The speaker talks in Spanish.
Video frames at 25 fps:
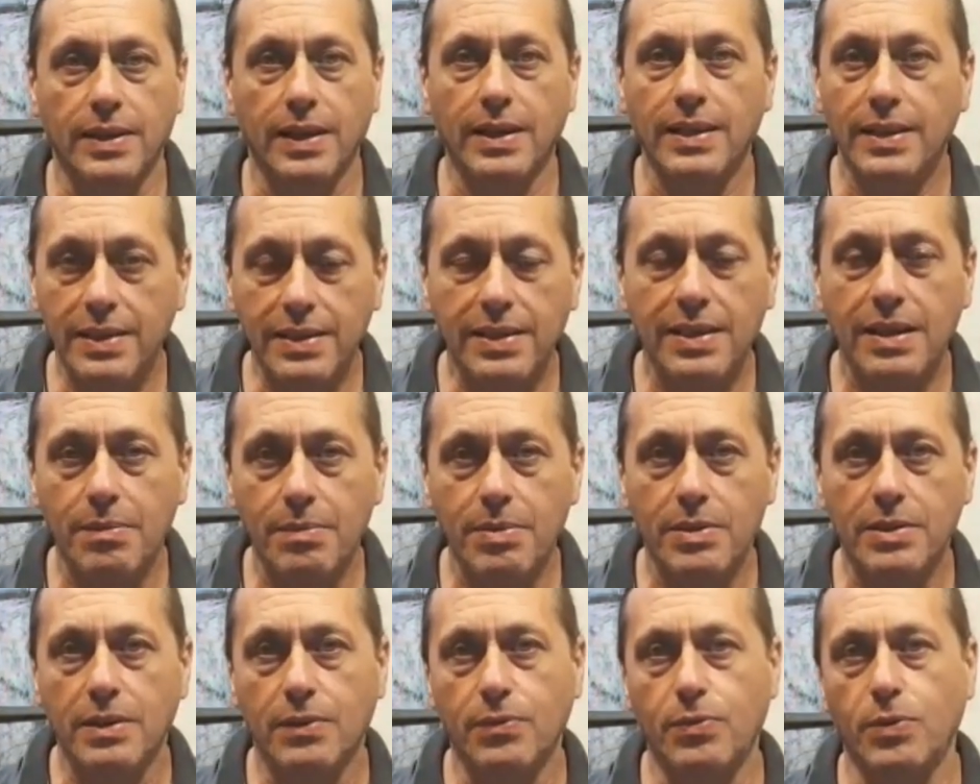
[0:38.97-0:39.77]
en
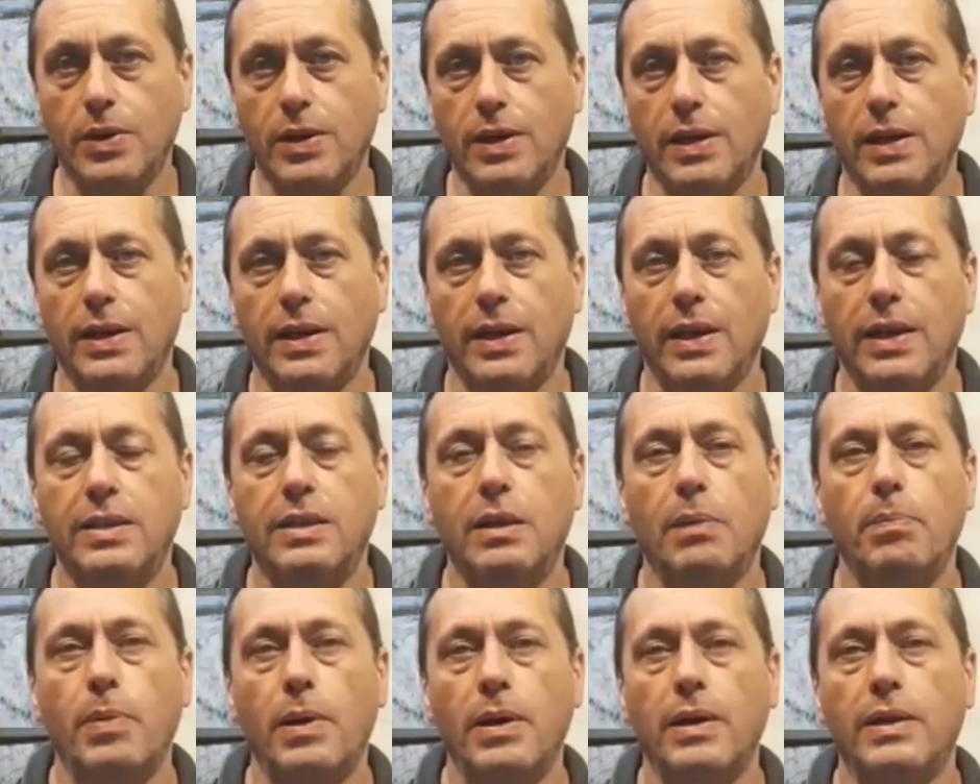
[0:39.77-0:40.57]
diciembre se fue
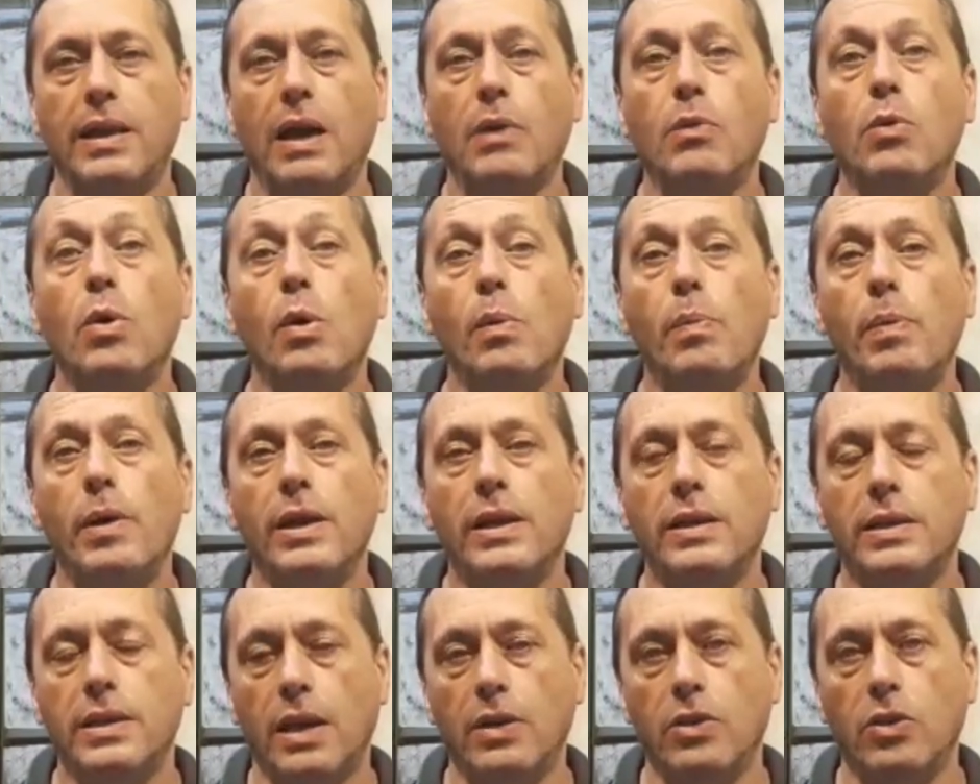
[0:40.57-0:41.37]
este esta, nueva
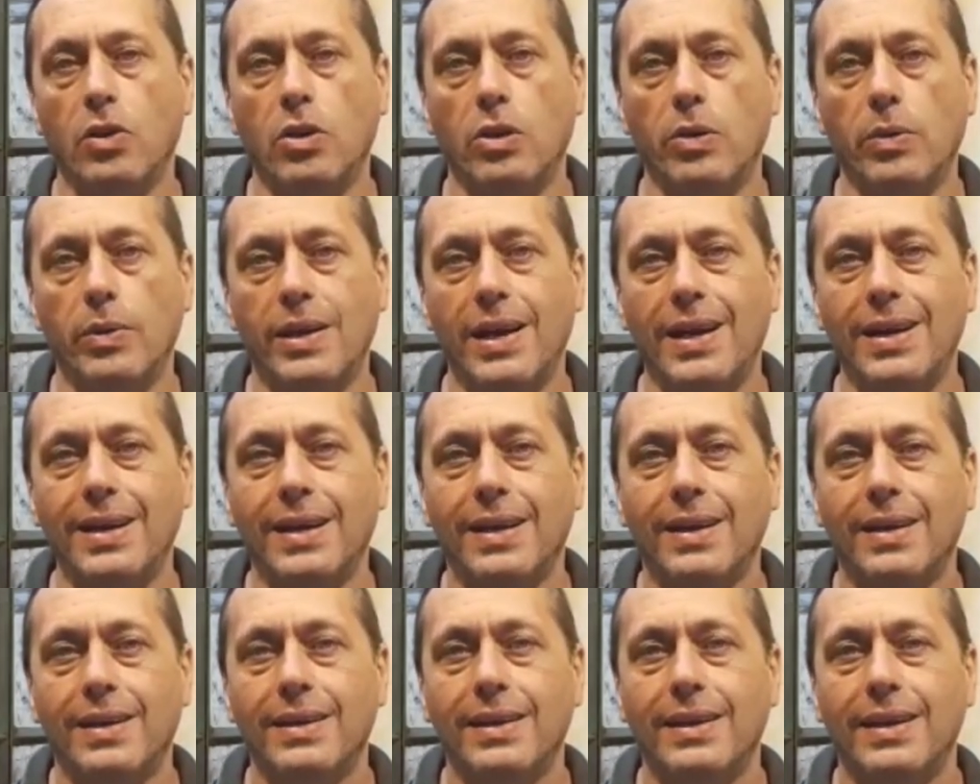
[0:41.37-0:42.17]
experiencia
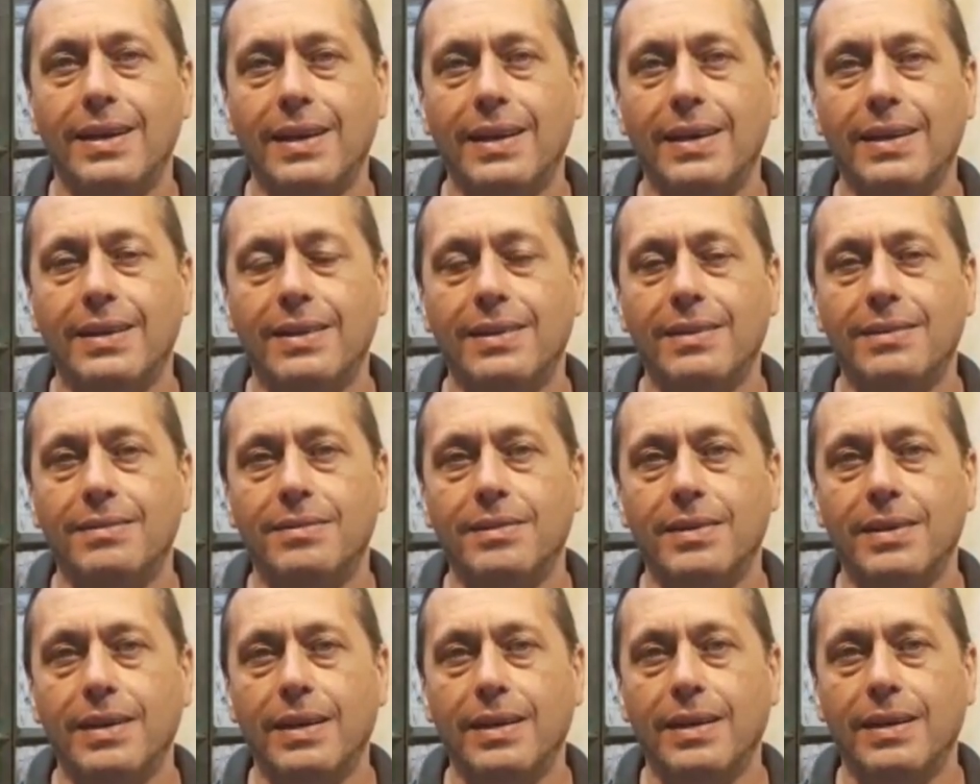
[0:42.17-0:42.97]
neoliberal que
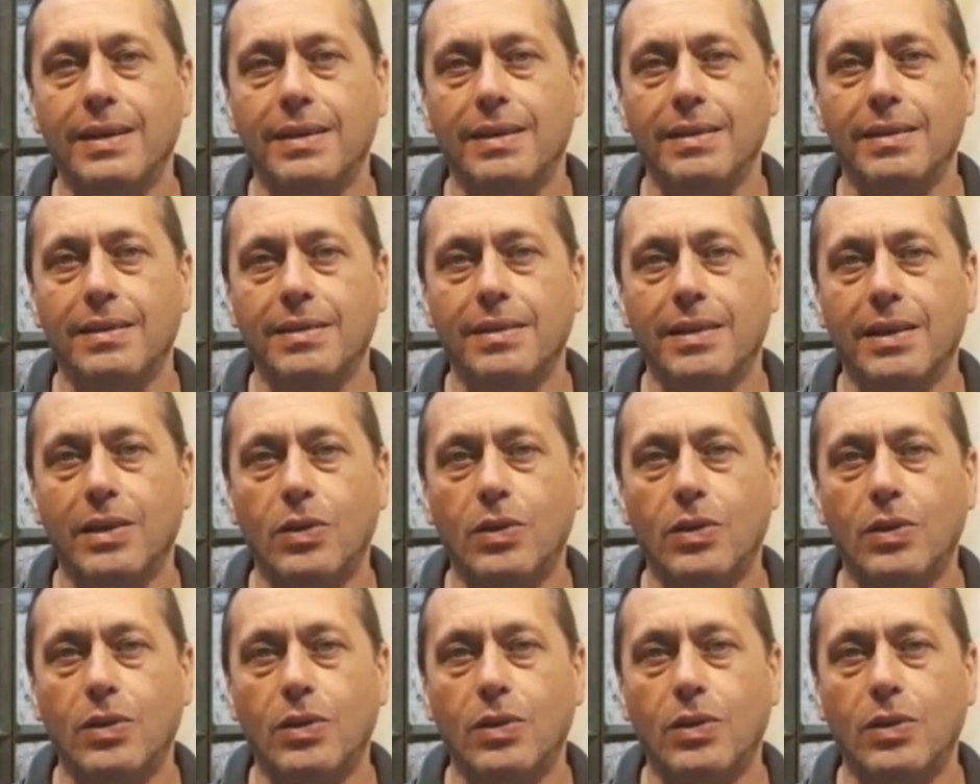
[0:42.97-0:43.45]
eh,